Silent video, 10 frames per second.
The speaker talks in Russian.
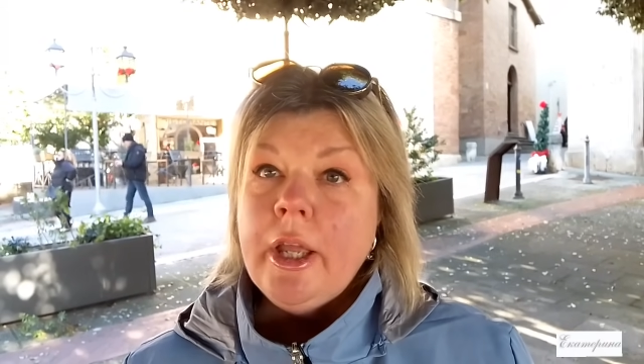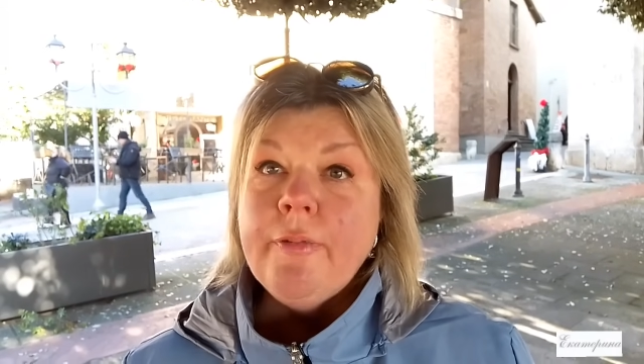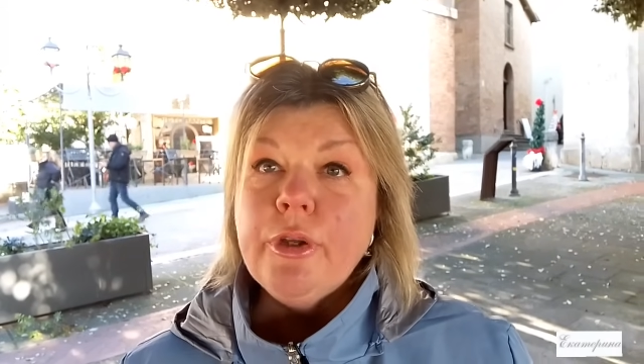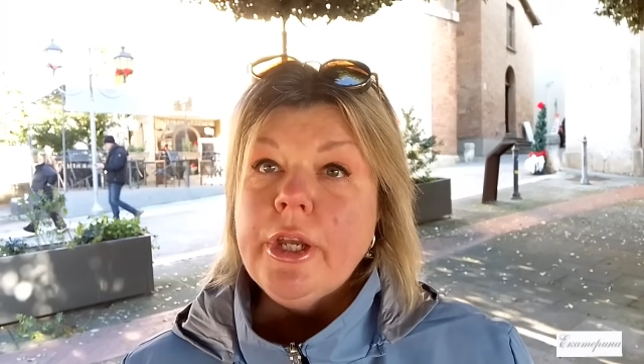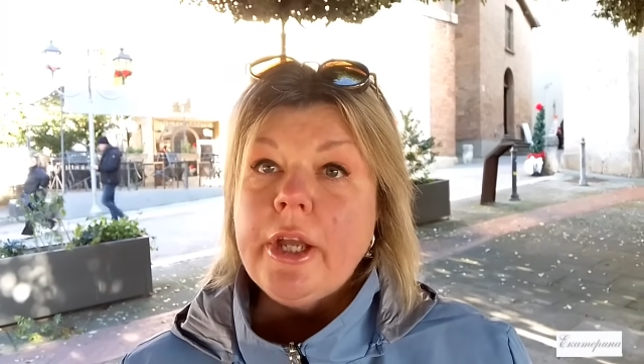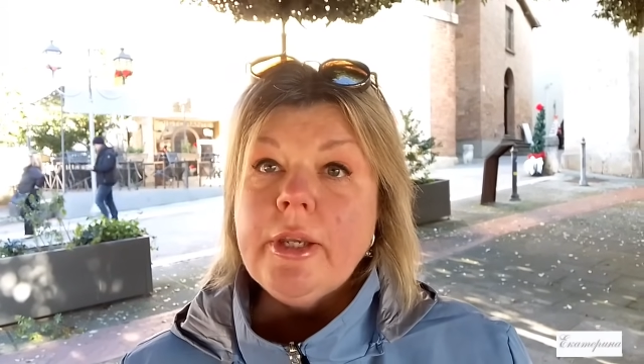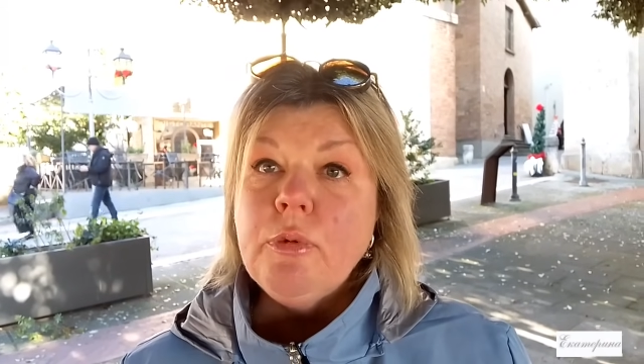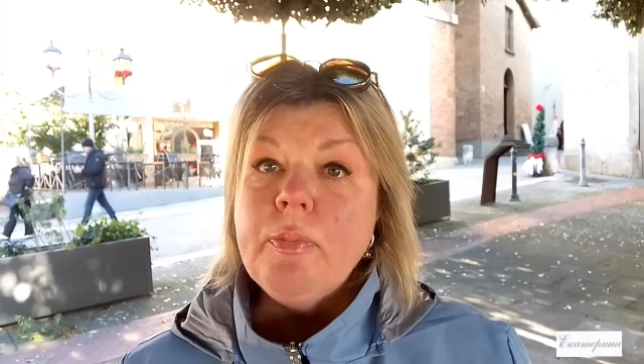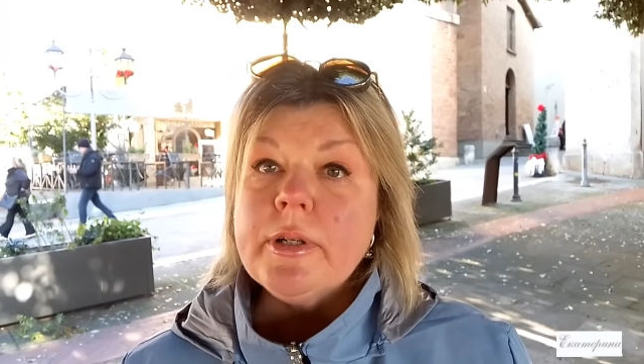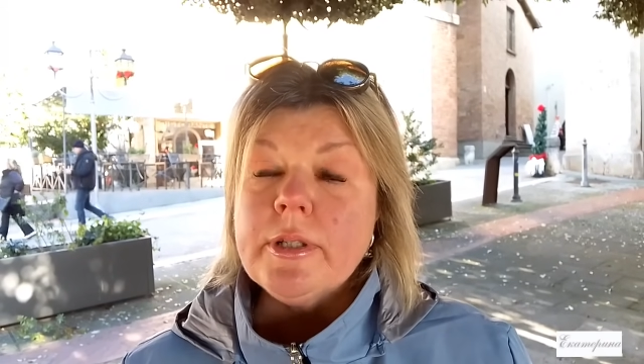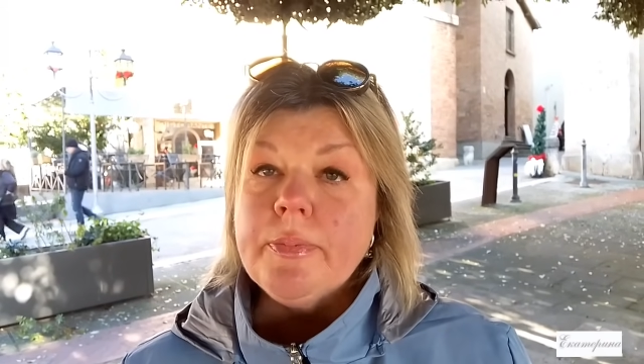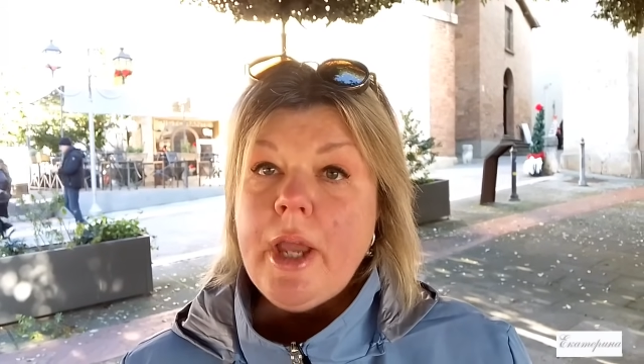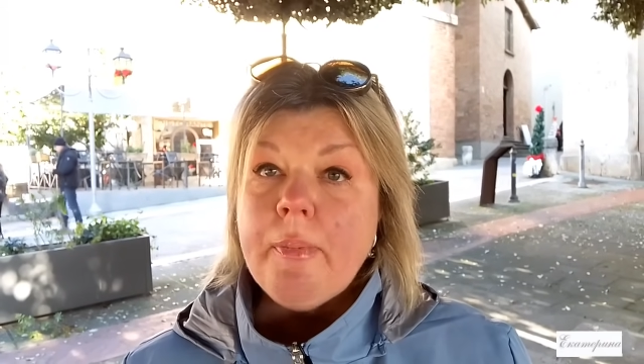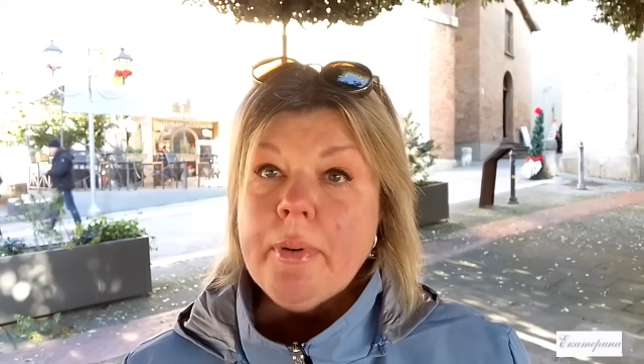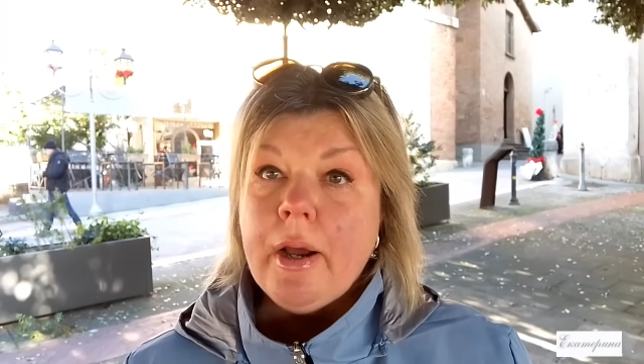его никаким образом
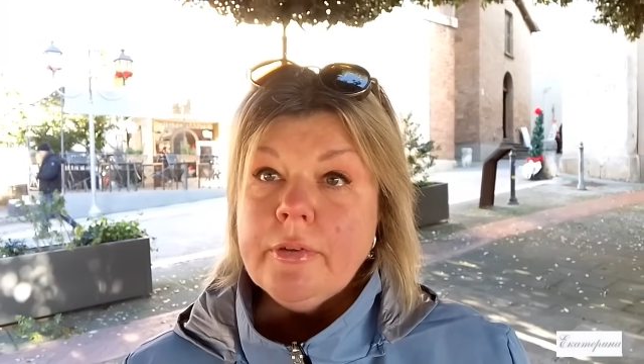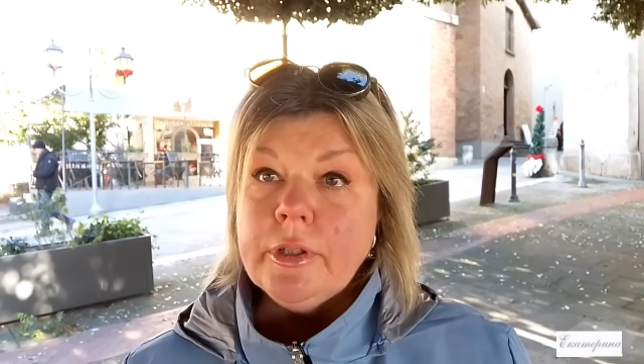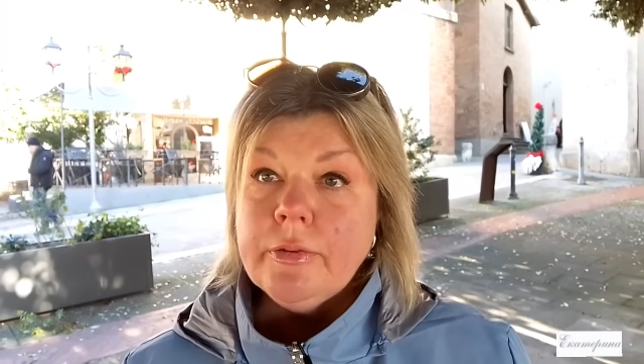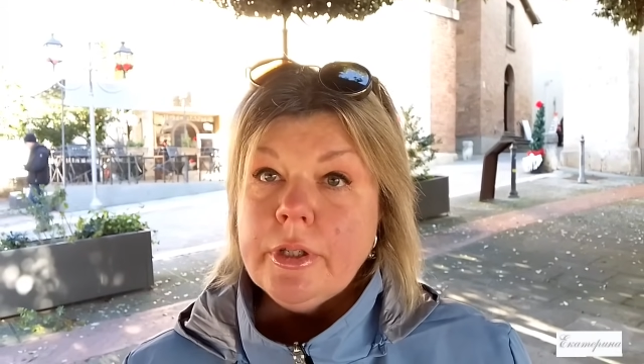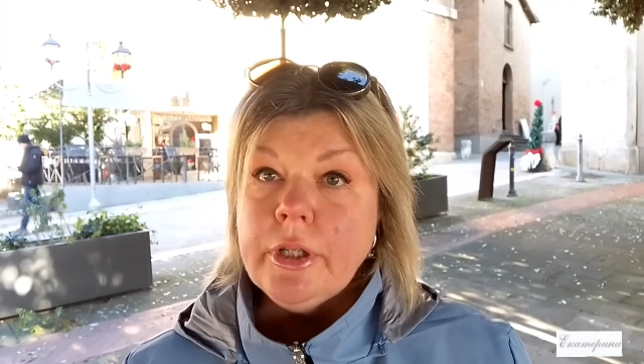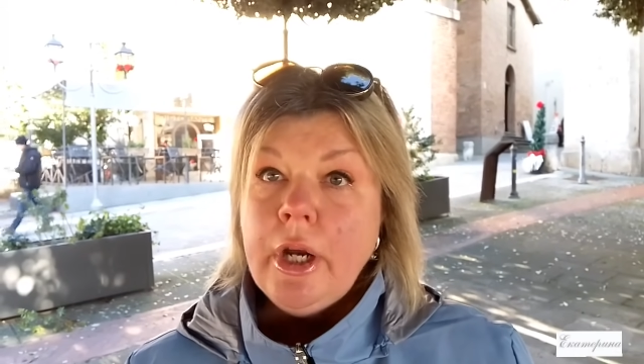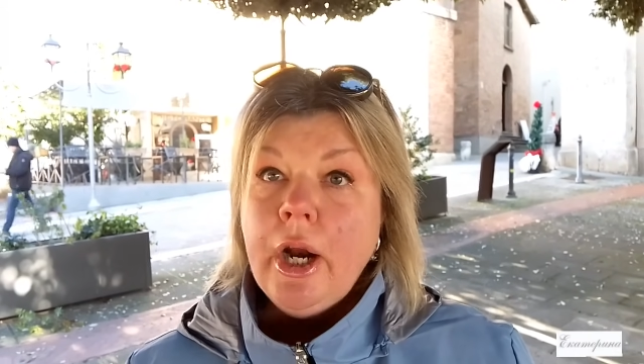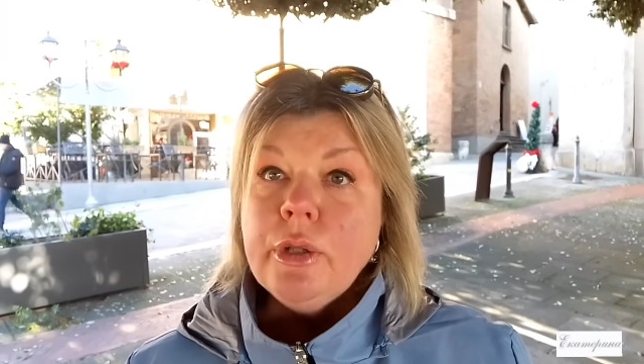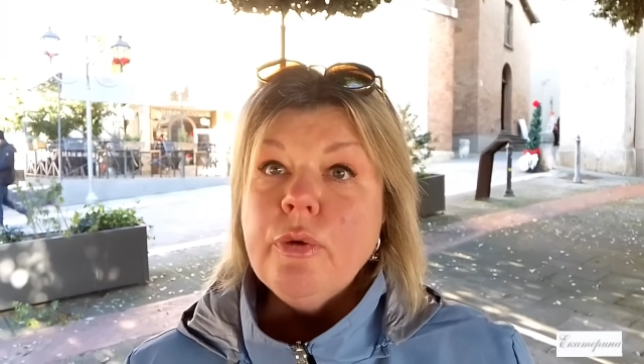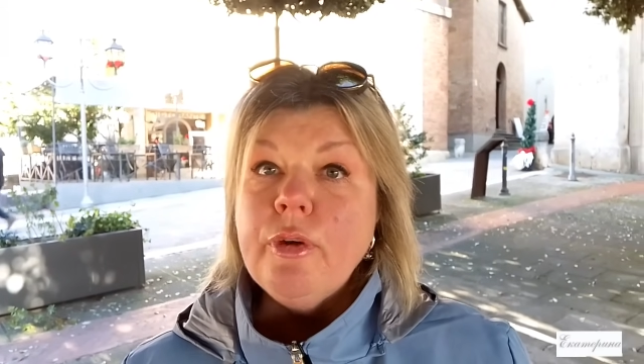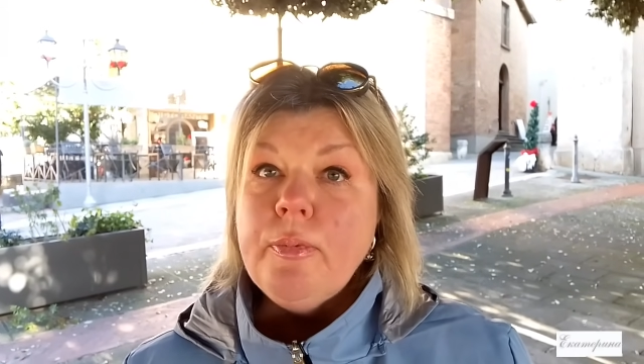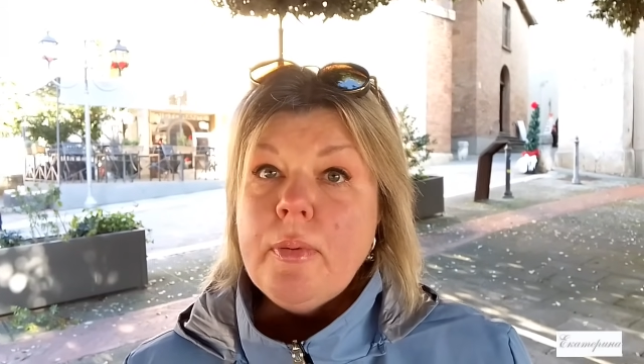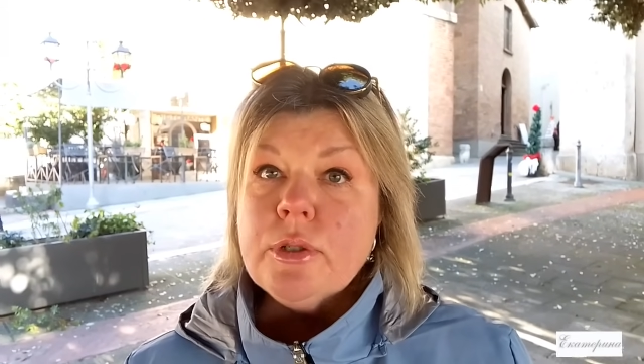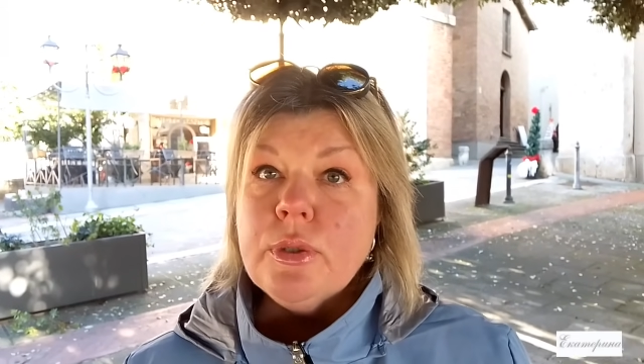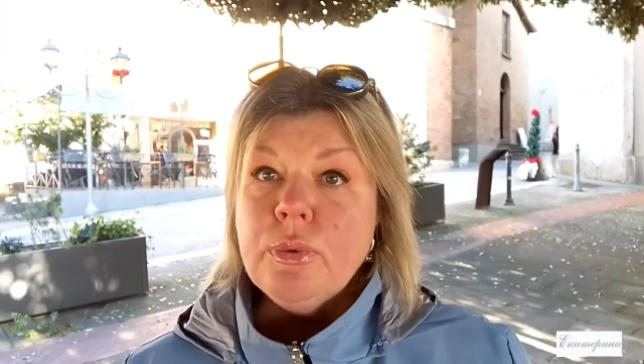не оправдывал. Но в
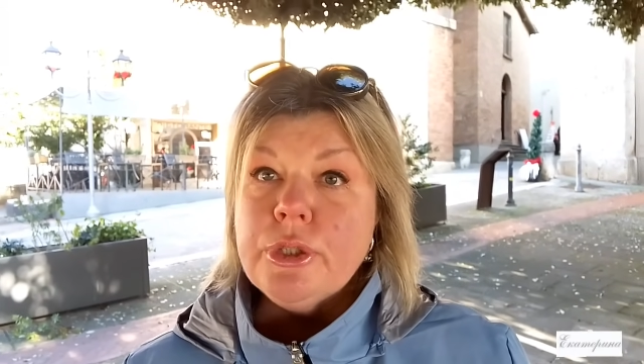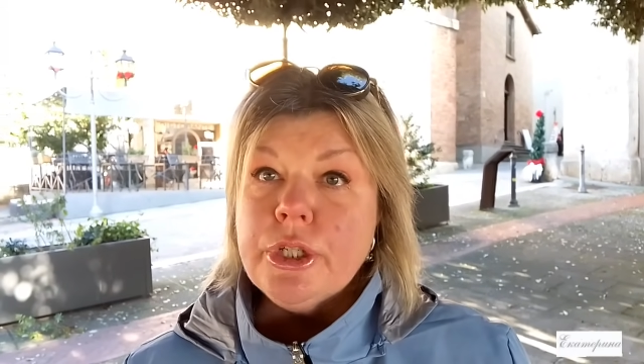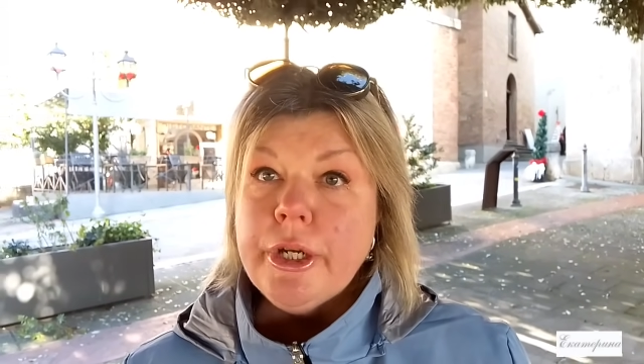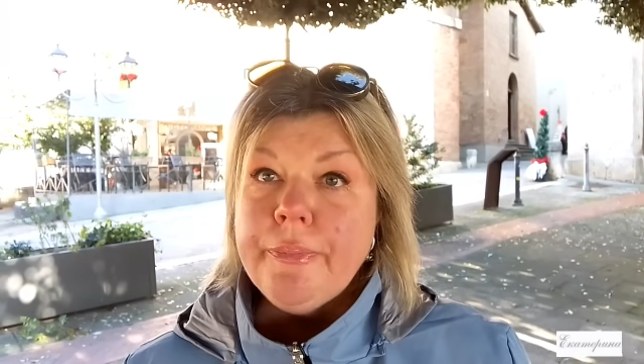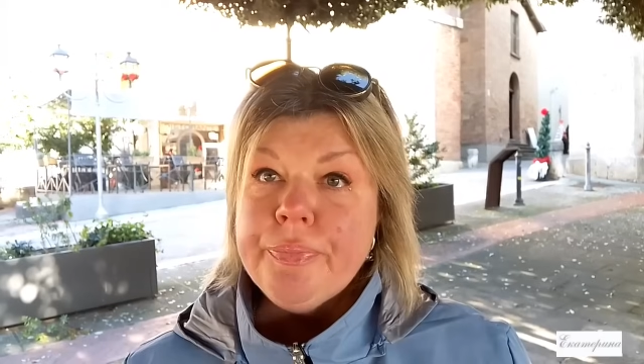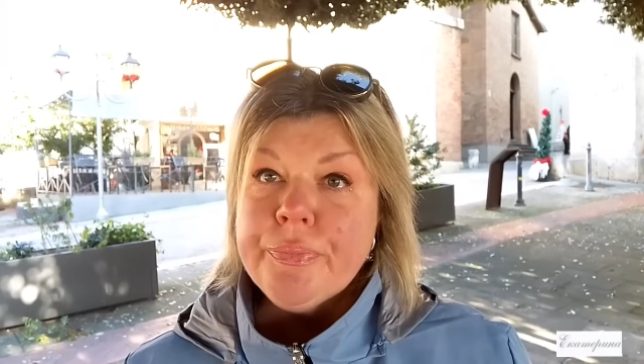любом случае,